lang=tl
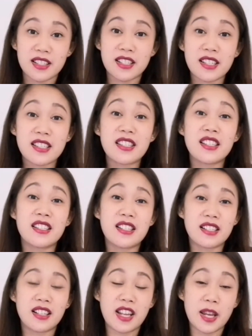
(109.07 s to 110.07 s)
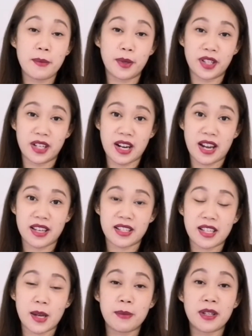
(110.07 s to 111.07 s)
Just a disclaimer
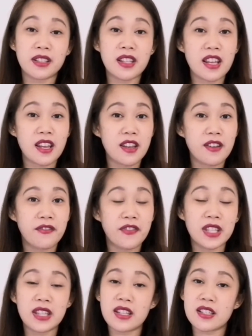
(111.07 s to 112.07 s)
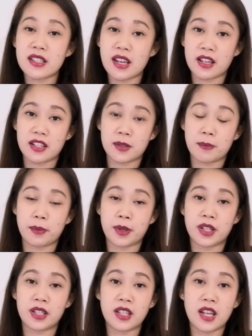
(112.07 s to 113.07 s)
guys, I'm not a fitness
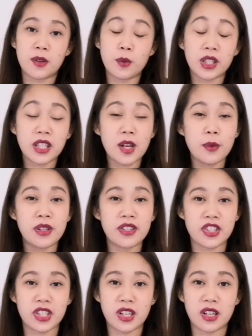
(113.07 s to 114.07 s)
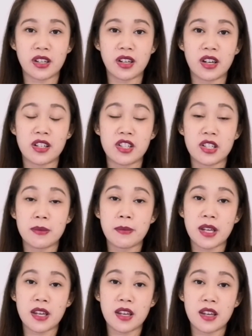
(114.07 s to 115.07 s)
expert and what I will share are just
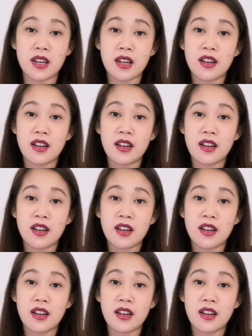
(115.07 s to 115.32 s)
my